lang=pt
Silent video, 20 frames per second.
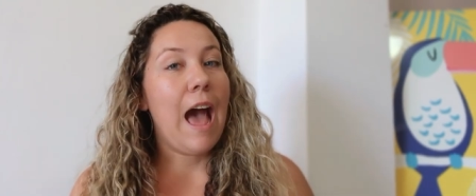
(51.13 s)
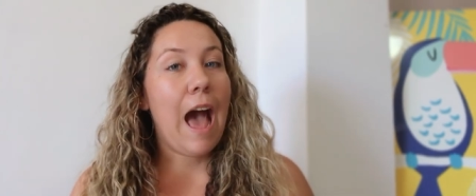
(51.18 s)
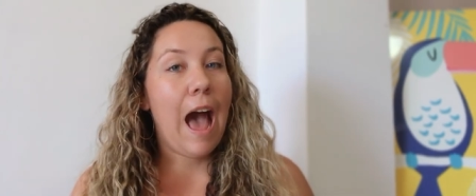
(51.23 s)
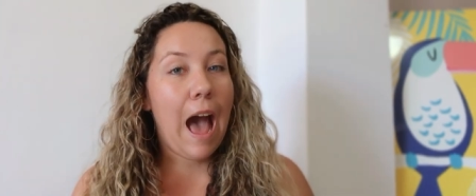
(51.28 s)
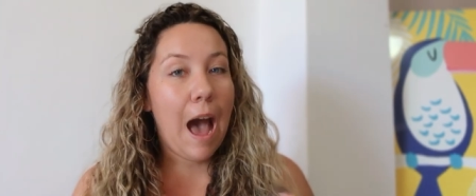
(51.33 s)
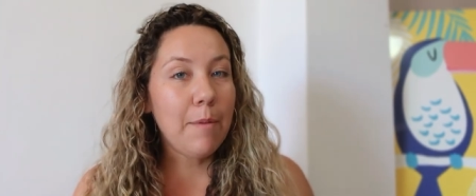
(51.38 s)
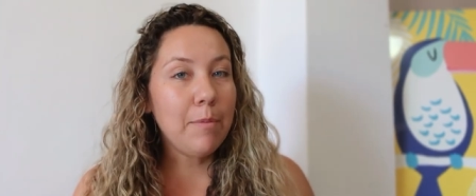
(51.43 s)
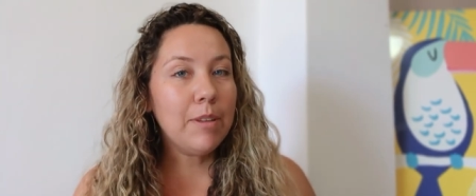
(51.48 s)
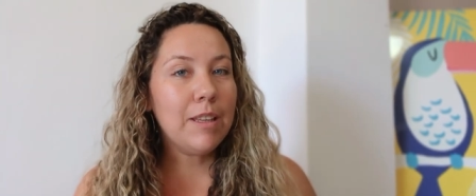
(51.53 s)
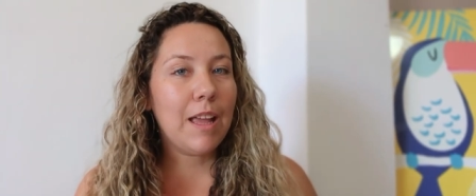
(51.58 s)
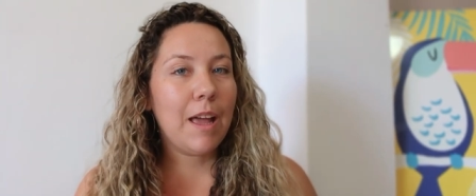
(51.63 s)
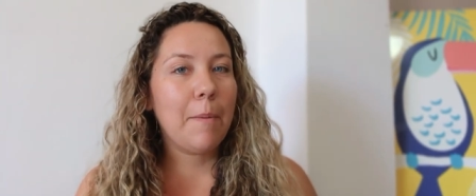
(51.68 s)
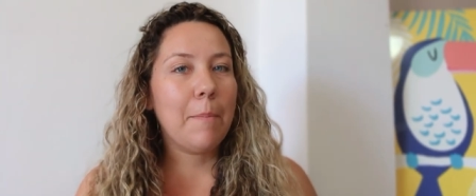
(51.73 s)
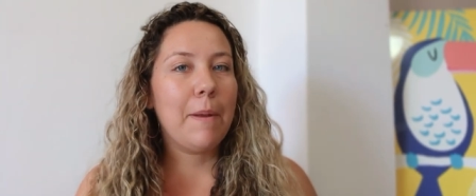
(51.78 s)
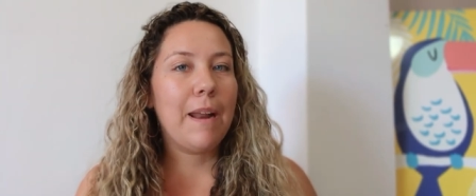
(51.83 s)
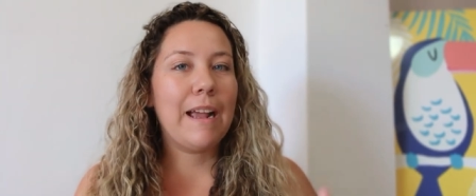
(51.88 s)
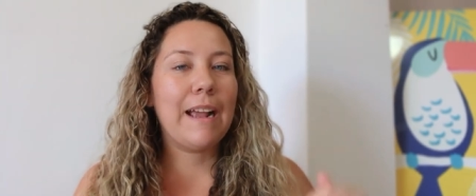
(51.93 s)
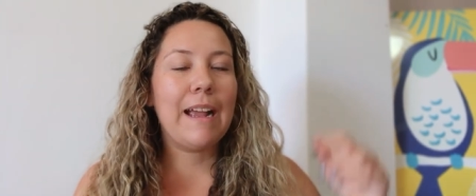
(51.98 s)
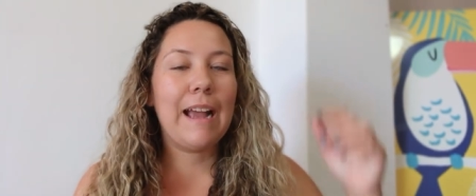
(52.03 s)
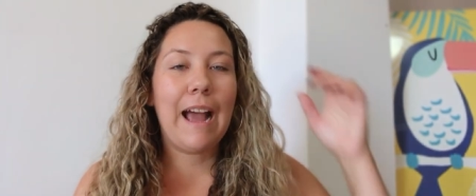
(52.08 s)
a mudar
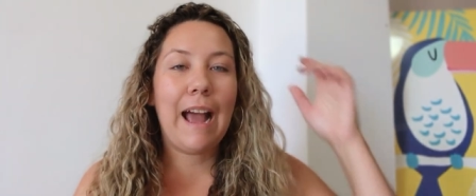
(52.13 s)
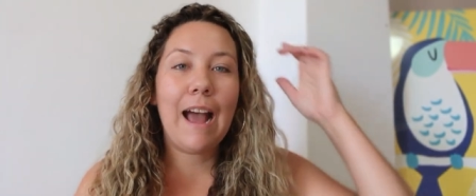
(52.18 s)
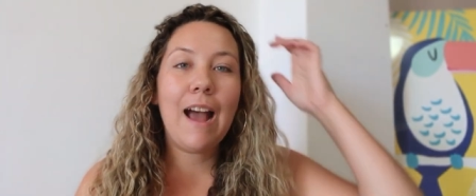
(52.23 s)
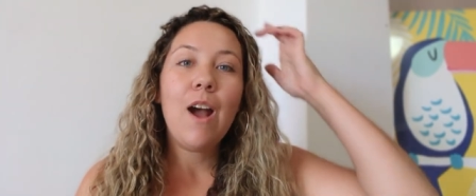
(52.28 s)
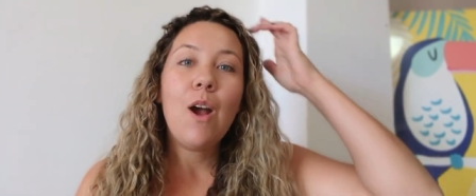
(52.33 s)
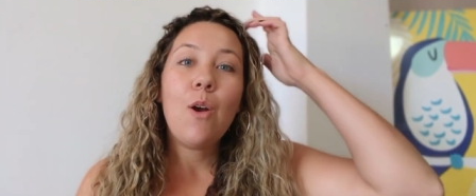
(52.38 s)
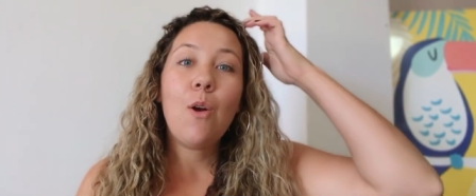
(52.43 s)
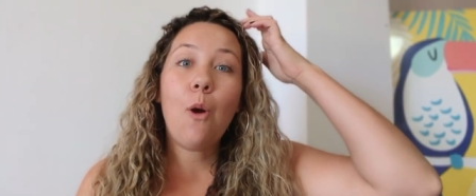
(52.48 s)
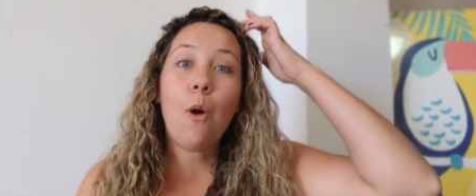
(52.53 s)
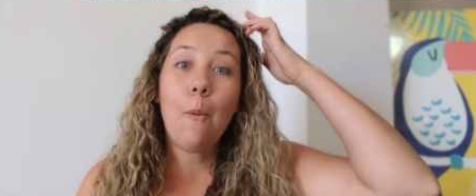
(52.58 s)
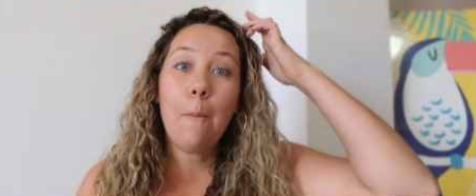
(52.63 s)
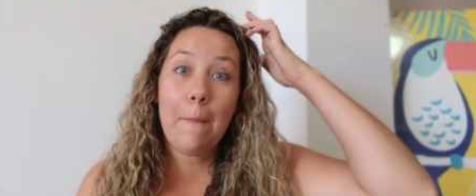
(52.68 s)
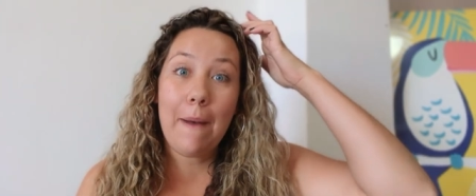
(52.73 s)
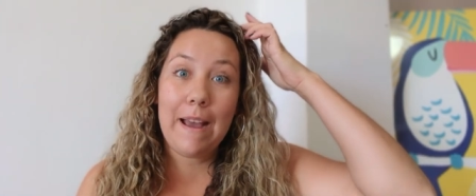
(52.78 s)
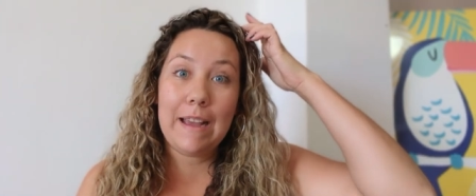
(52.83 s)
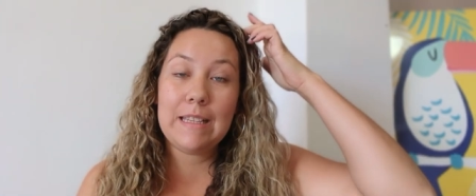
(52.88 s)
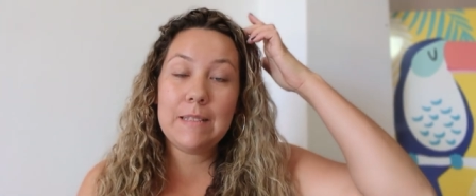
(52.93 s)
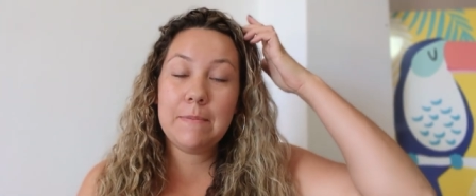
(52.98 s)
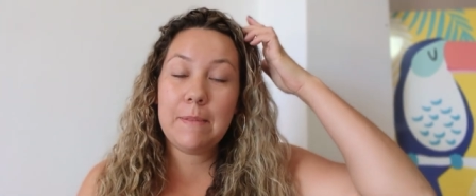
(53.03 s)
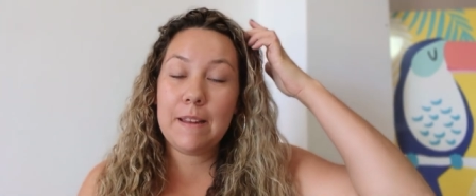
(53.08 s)
para cá com
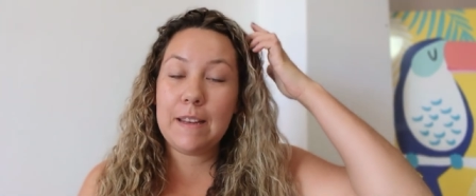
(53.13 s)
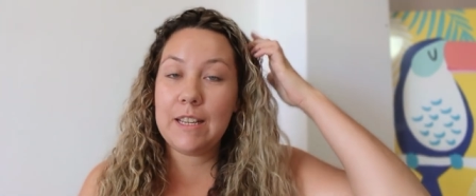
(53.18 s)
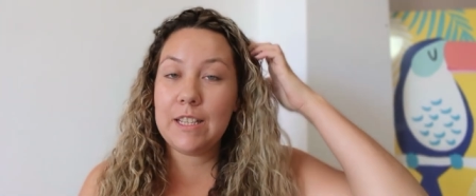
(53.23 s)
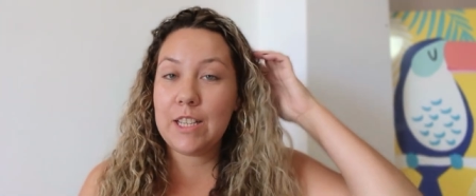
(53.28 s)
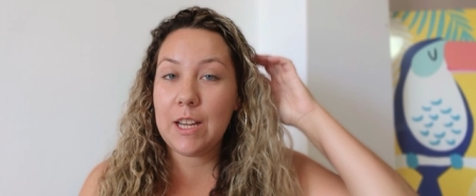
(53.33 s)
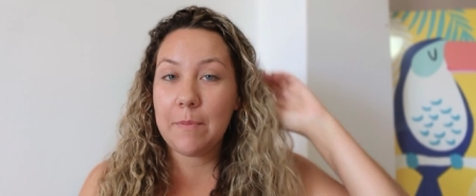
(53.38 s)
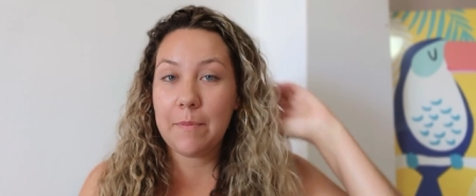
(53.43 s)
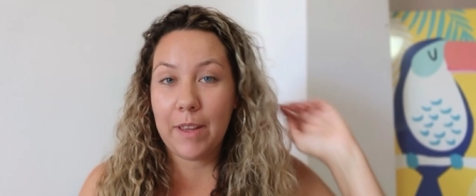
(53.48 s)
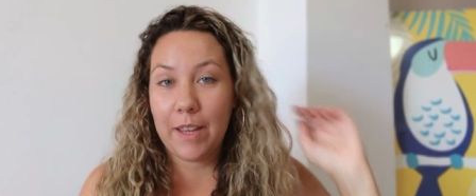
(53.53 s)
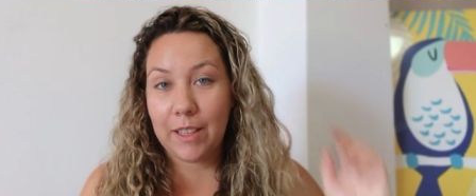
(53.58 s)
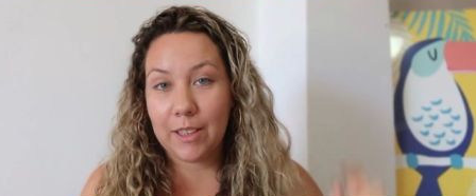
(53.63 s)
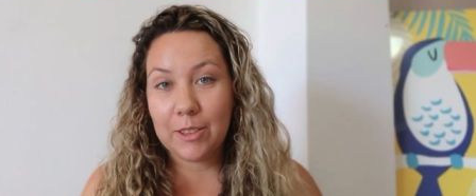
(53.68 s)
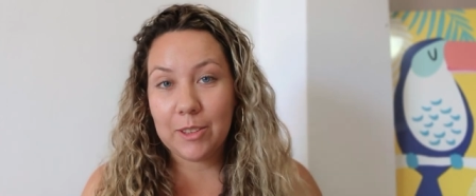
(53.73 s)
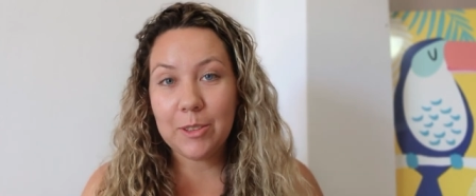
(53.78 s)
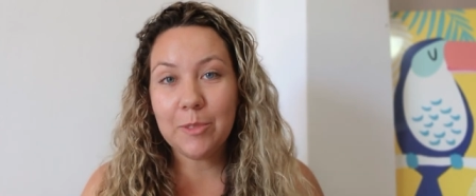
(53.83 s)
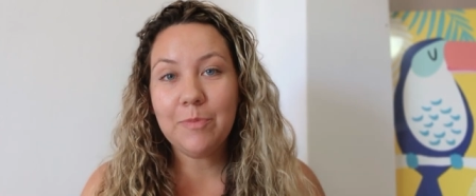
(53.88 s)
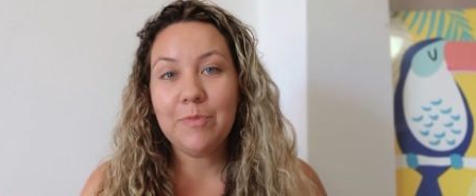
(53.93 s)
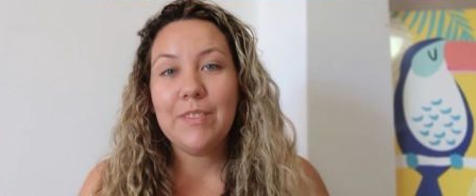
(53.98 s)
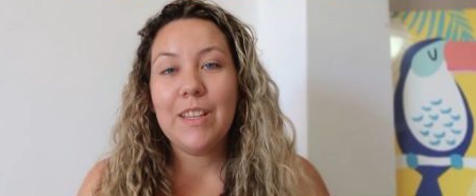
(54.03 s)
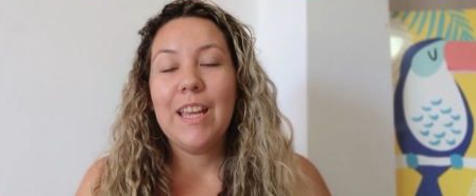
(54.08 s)
mais
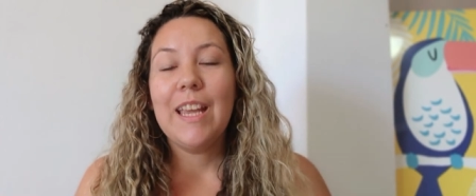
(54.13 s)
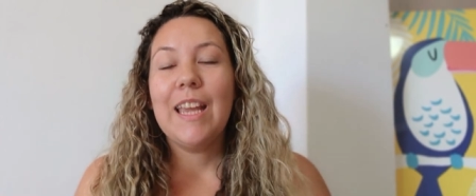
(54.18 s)
planejamento.